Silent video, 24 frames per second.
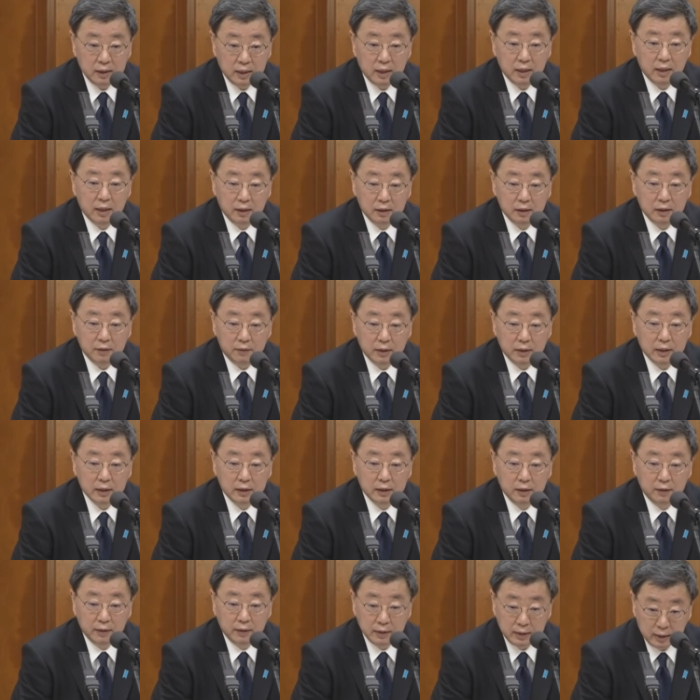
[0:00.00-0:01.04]
あまあの
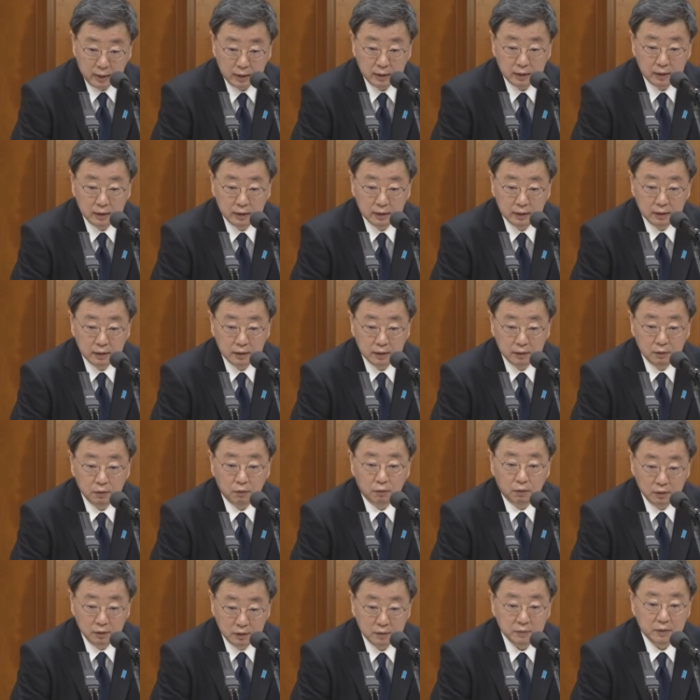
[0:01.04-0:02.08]
まず現金で
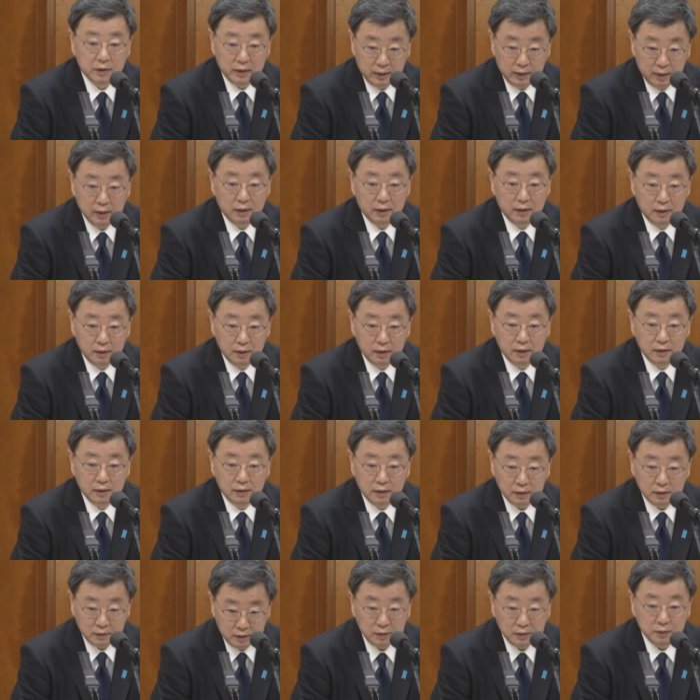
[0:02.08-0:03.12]
払ったわけではな
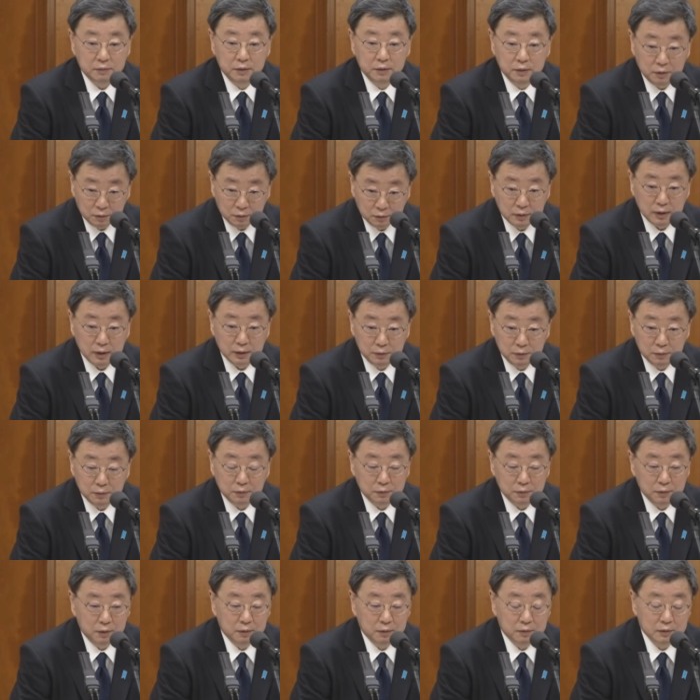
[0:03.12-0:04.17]
いと
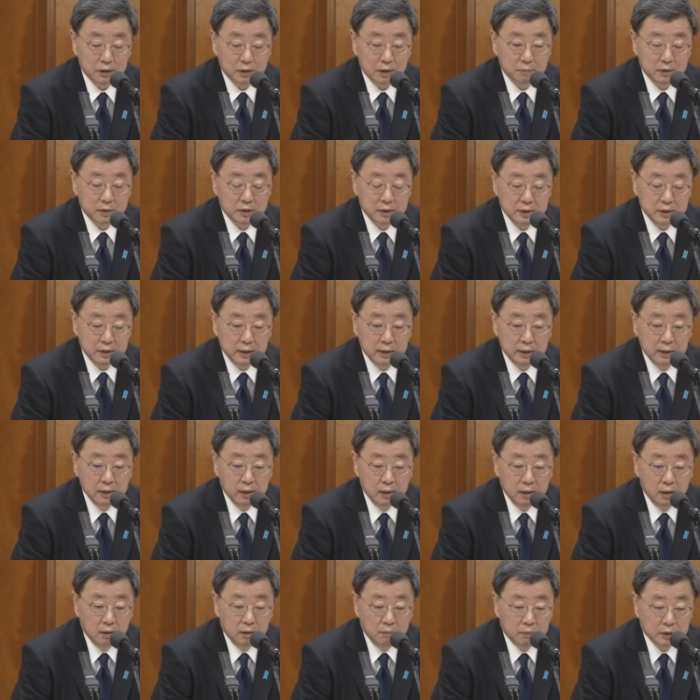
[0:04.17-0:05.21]
現金で振
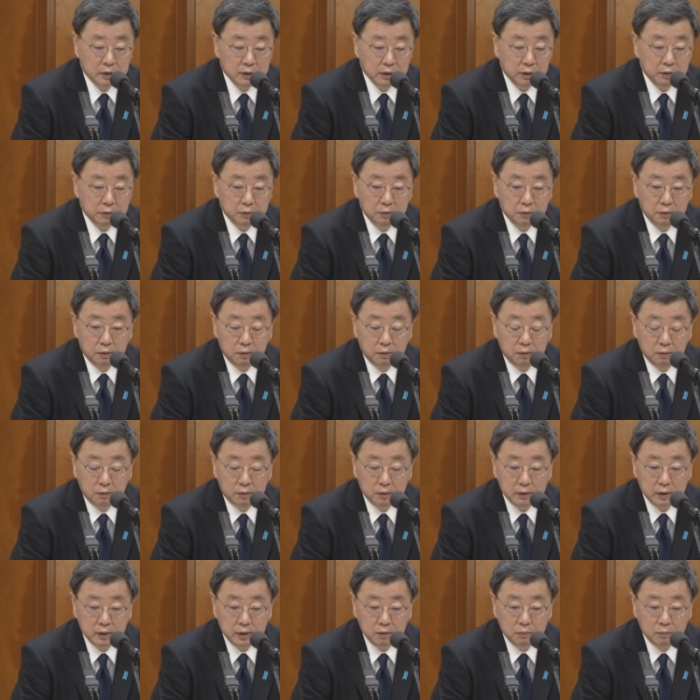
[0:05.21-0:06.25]
り込んだということでご
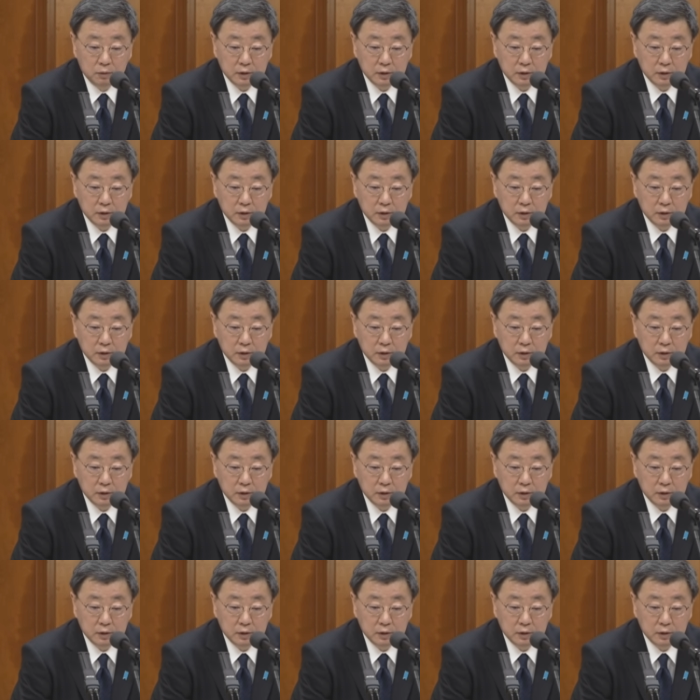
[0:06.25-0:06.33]
ざいます